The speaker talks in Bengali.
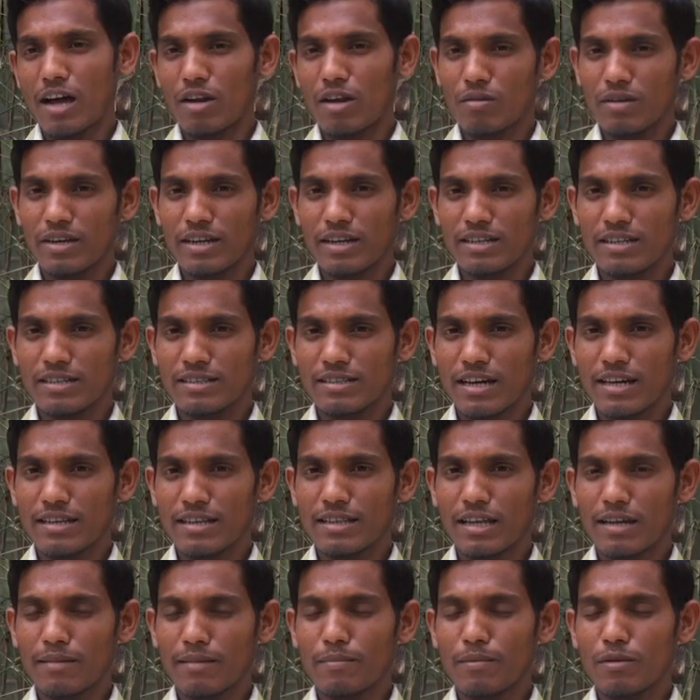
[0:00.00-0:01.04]
আরও কেটে যায়
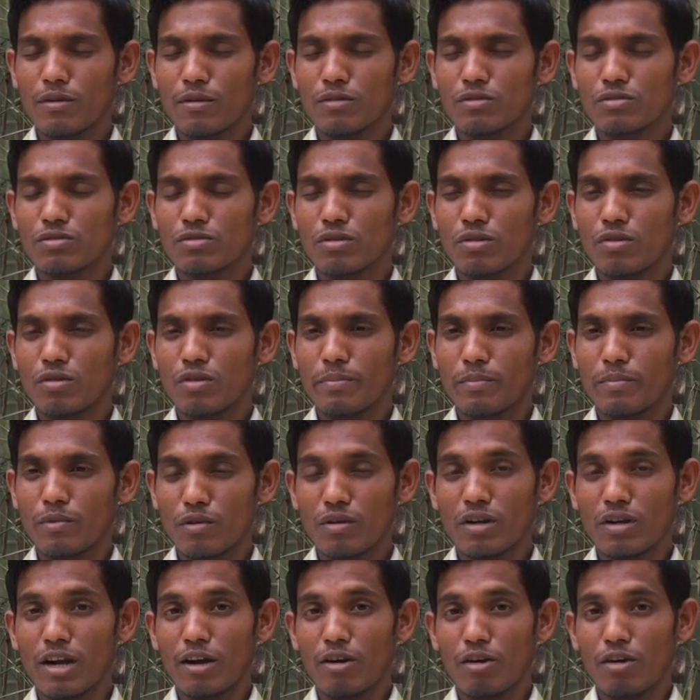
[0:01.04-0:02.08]
তারপর ওই
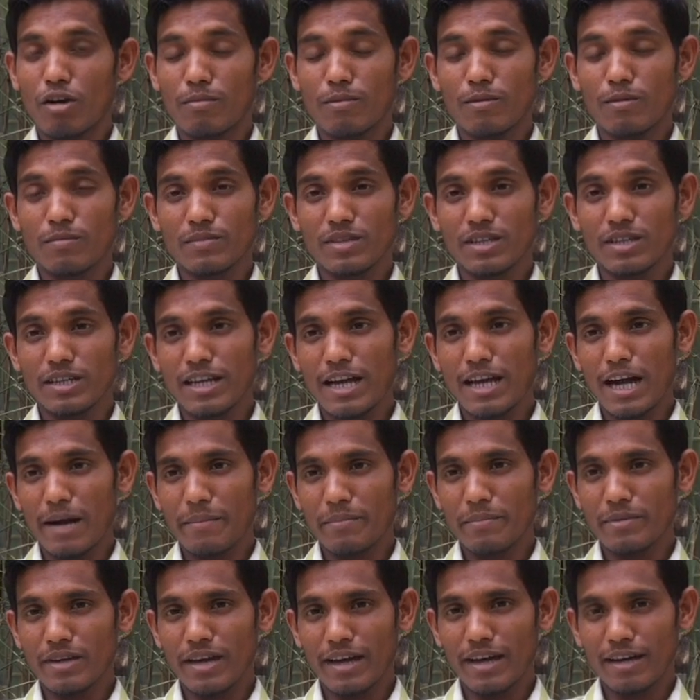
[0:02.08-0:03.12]
বন্যার নবম দিনে
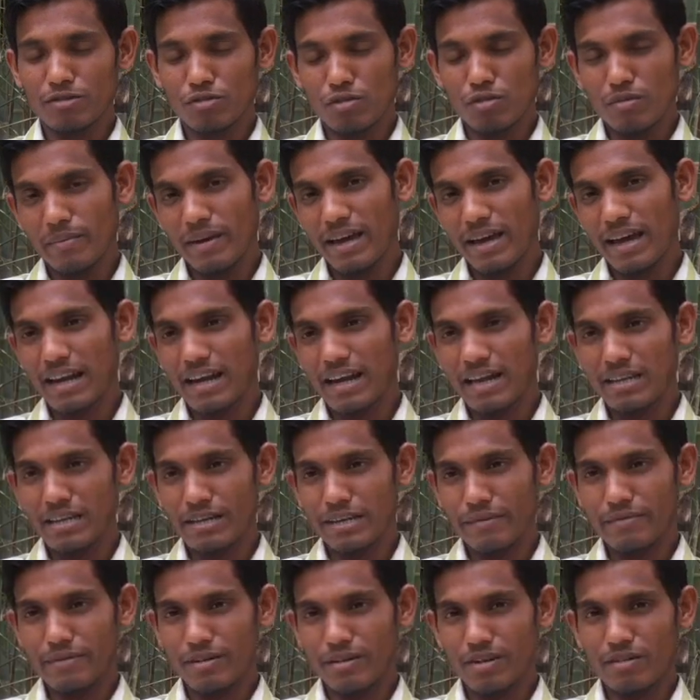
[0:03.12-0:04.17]
আমি একদম জ্ঞান
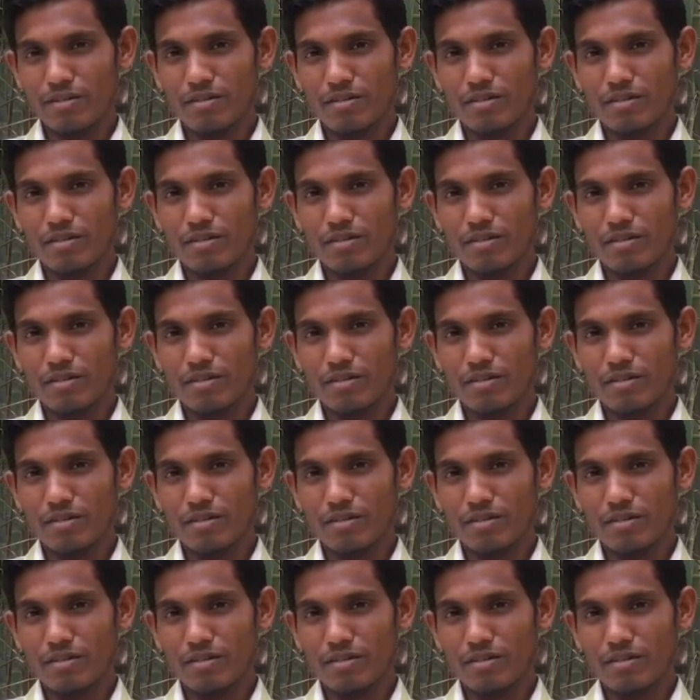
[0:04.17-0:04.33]
হারিয়ে ফেলি